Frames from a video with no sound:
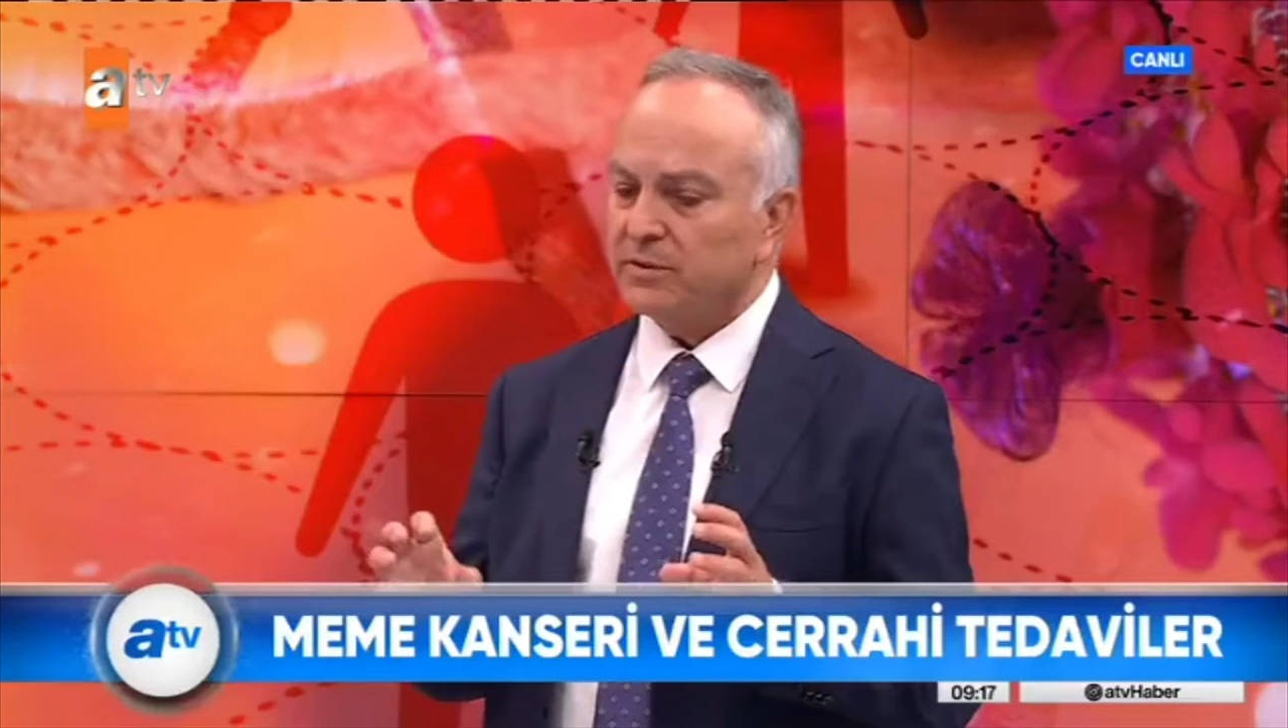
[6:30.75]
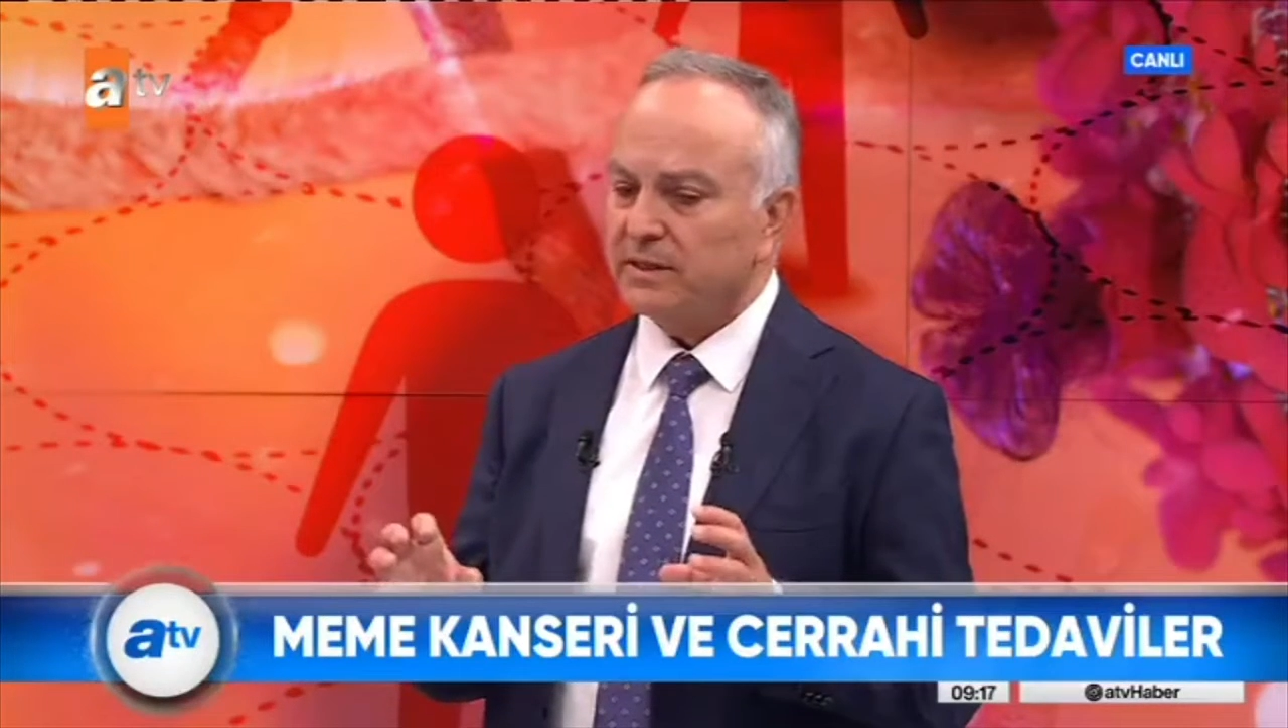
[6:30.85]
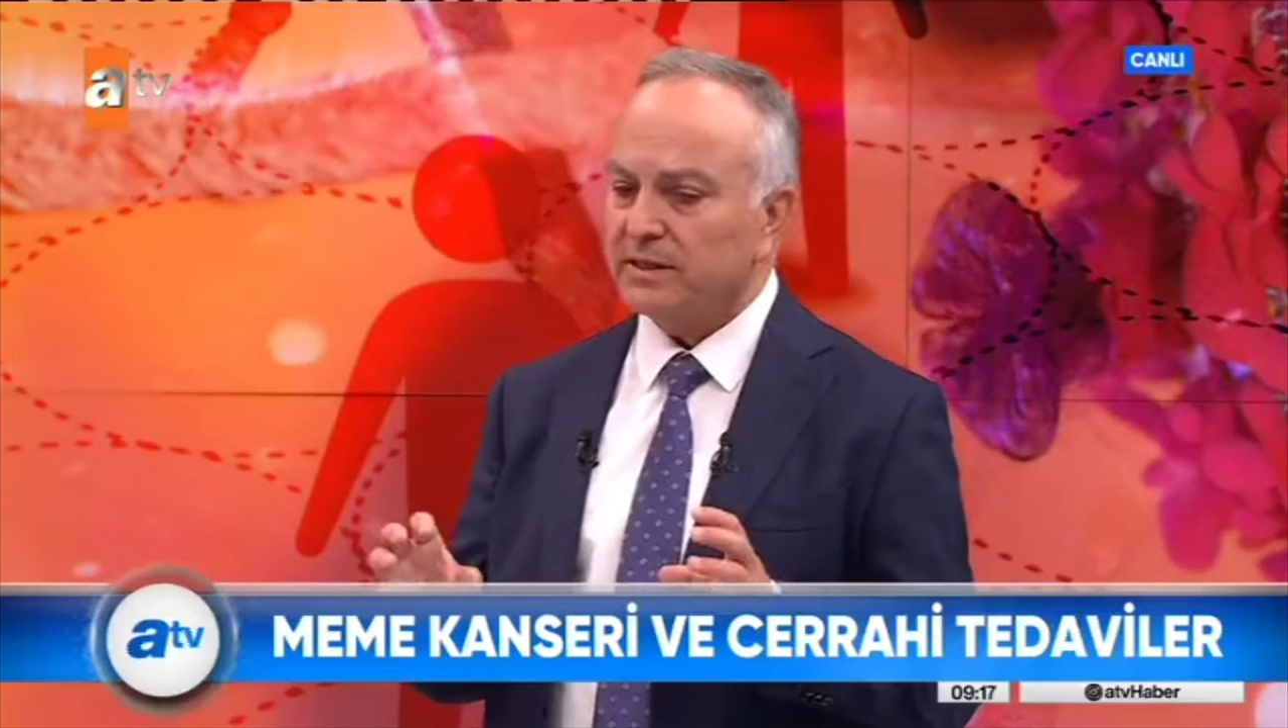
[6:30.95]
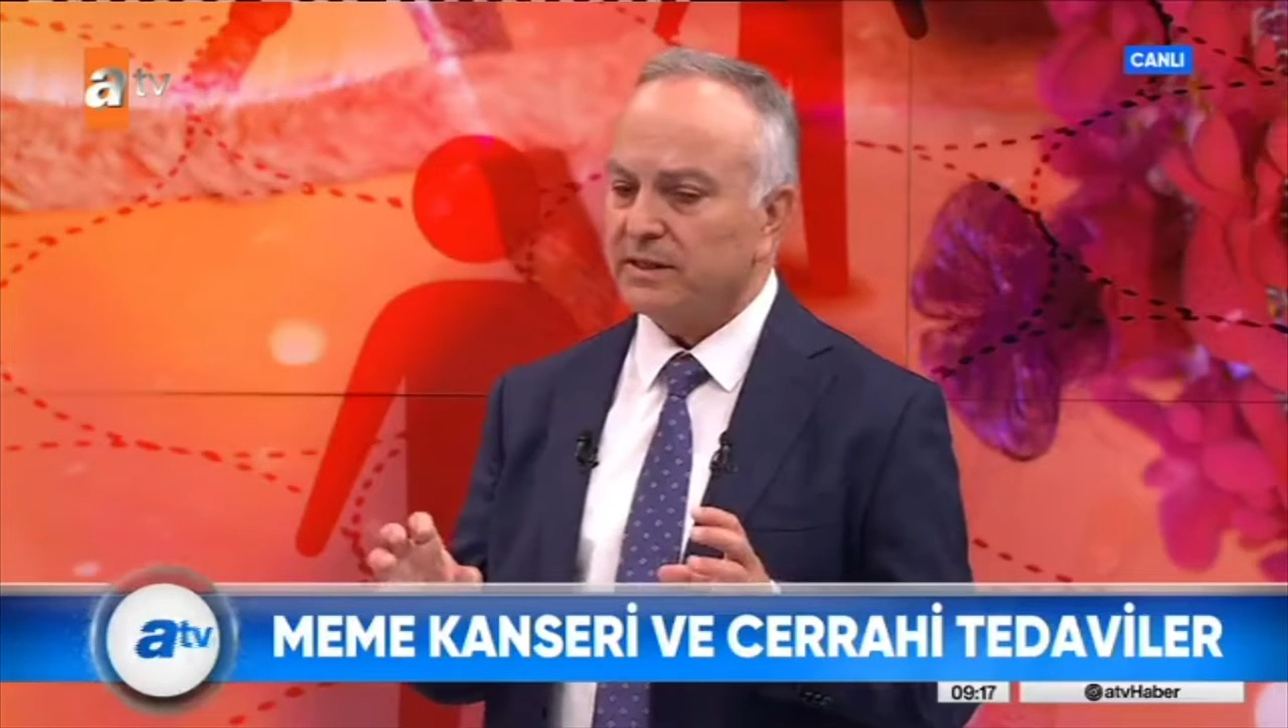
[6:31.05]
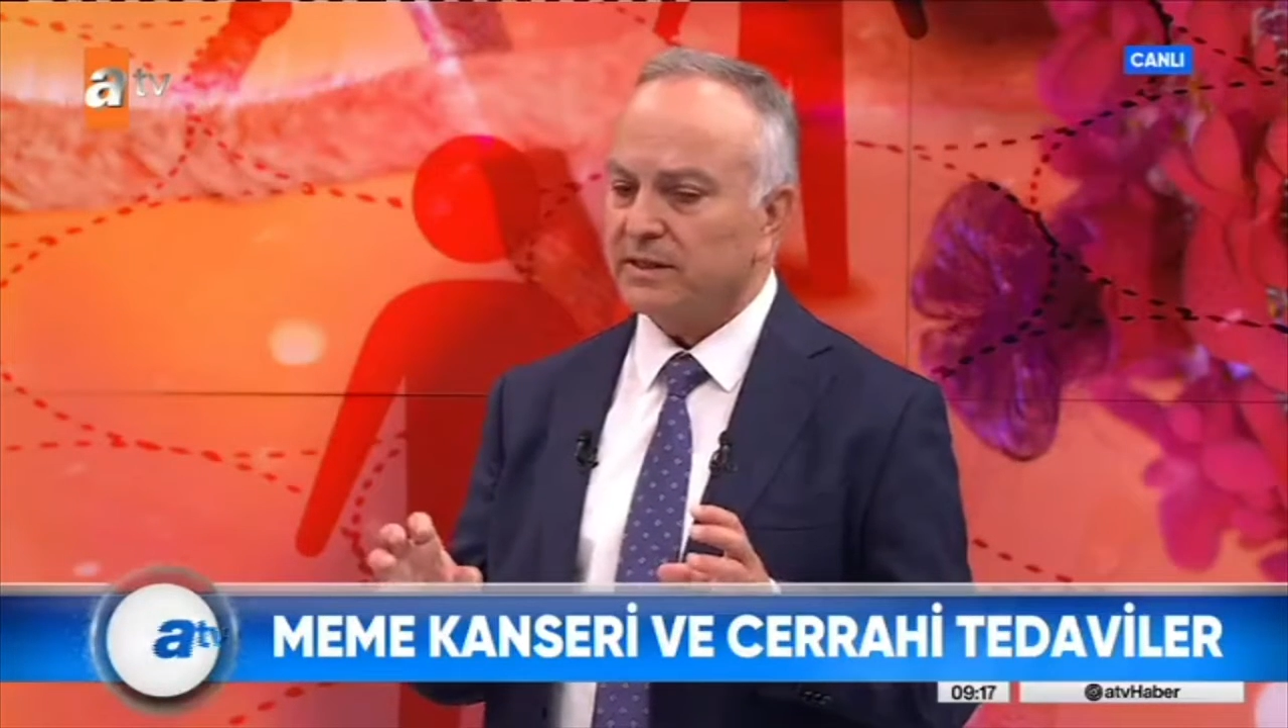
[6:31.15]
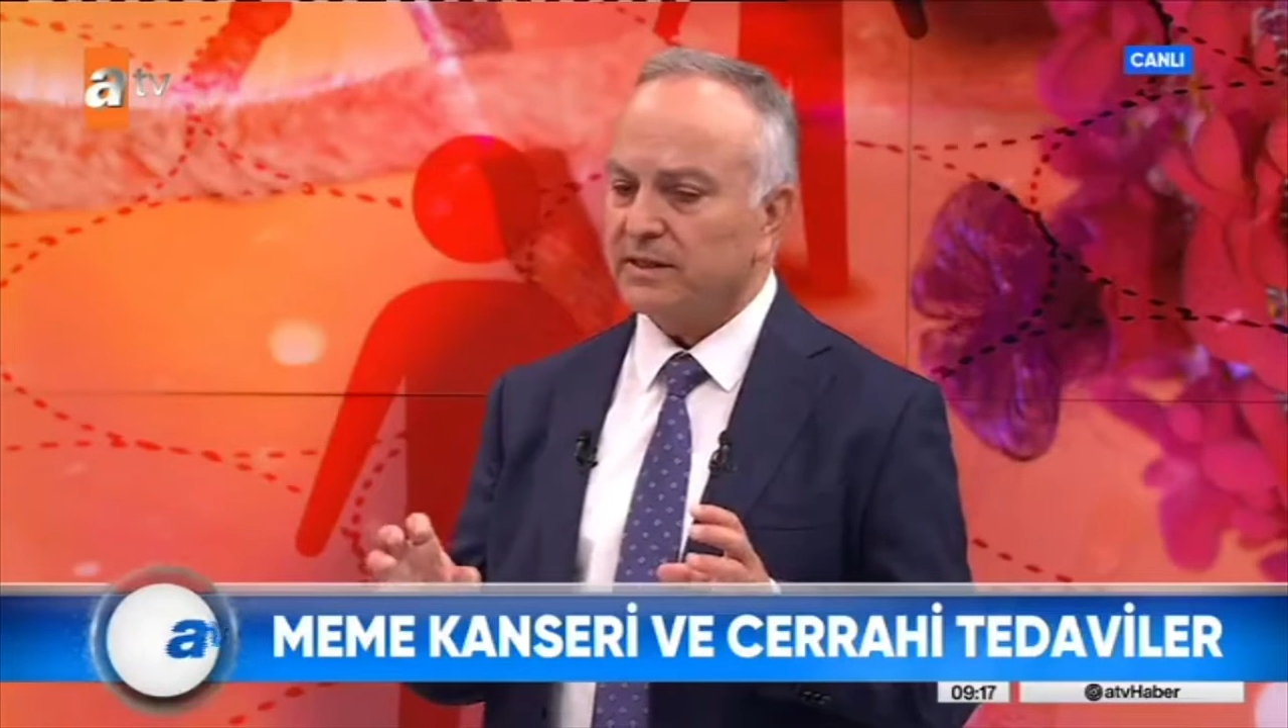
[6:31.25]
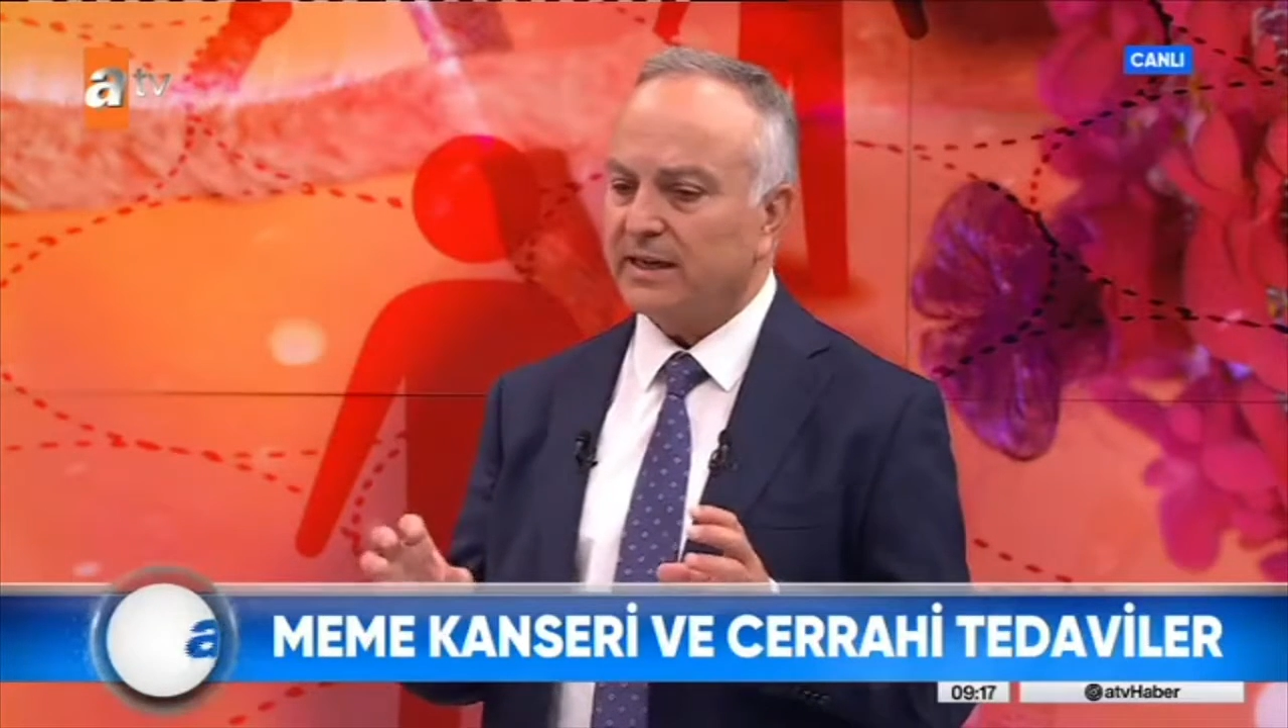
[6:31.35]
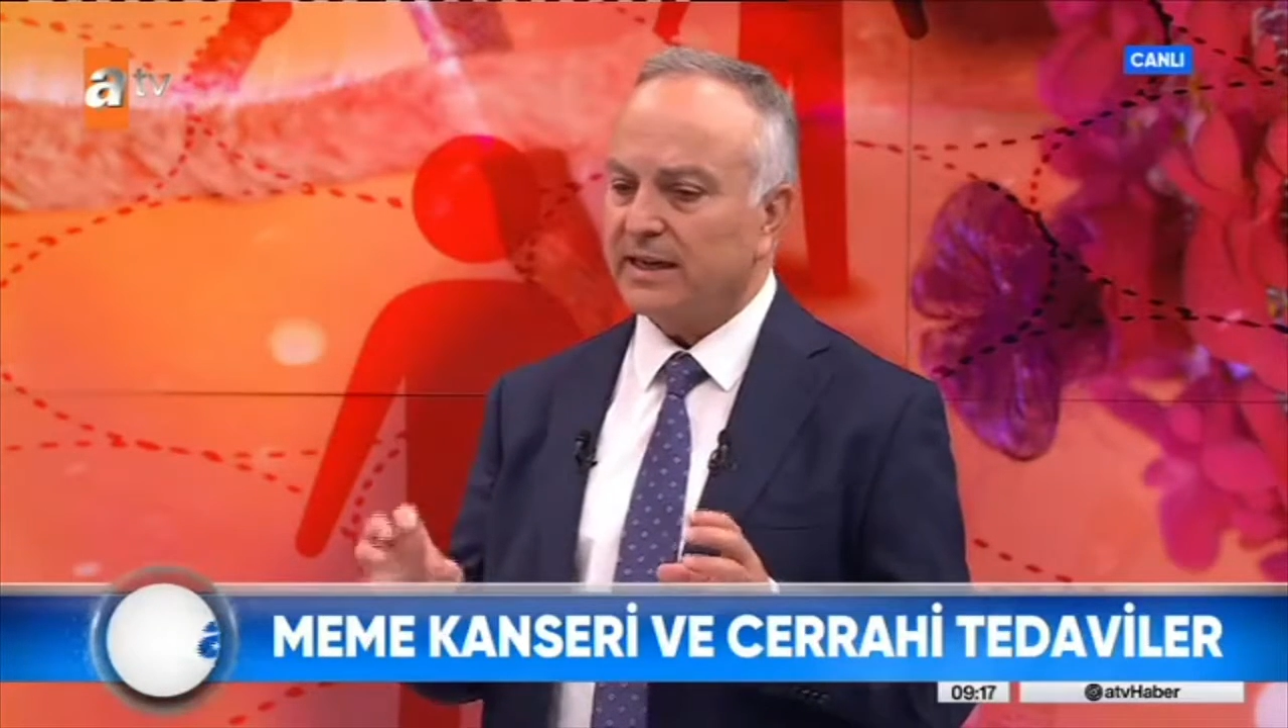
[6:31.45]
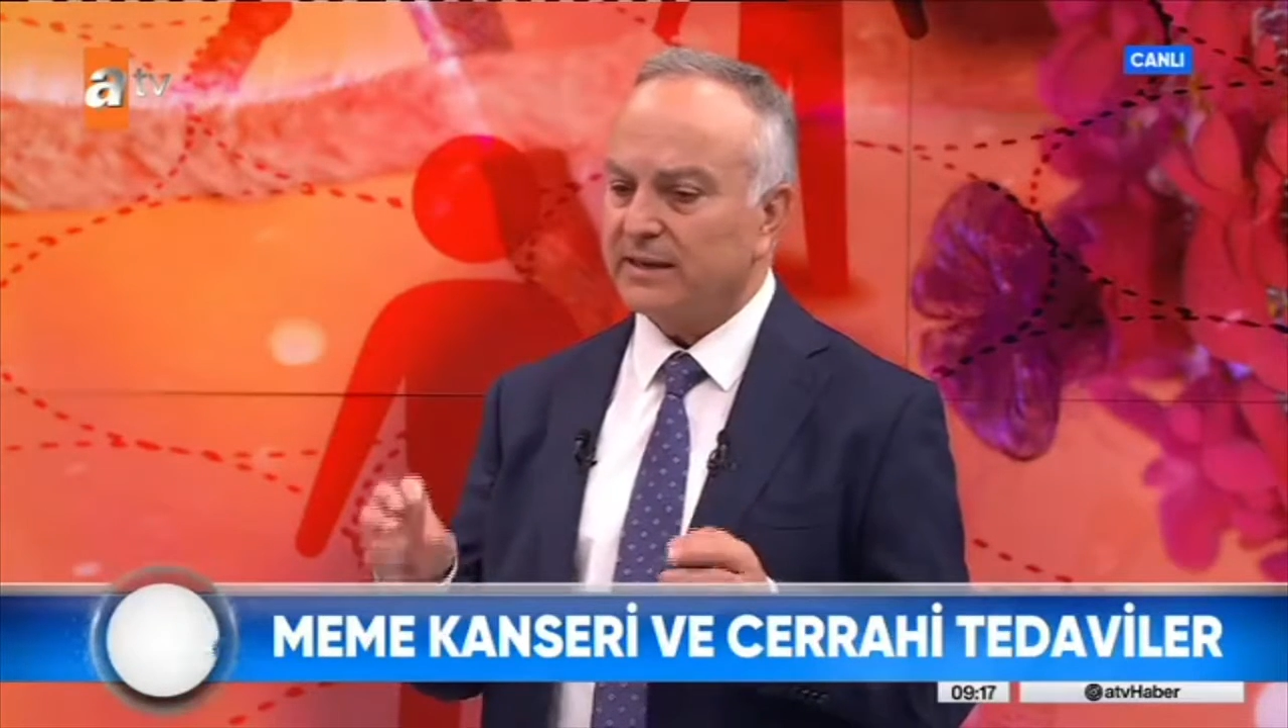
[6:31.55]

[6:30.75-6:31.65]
e,